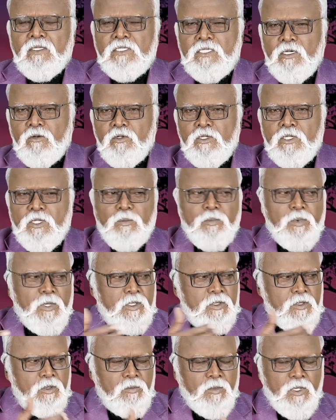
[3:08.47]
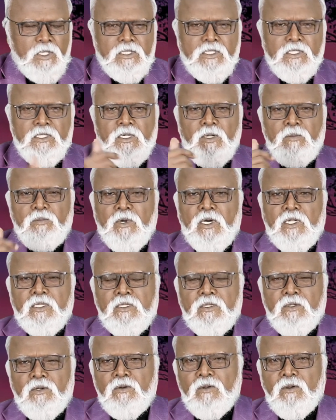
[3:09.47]
செவத்தை பார்த்தோம் மனுஷனையை
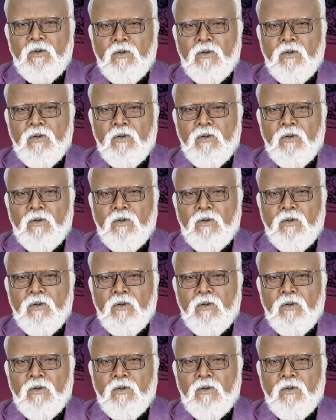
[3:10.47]
பார்த்தோ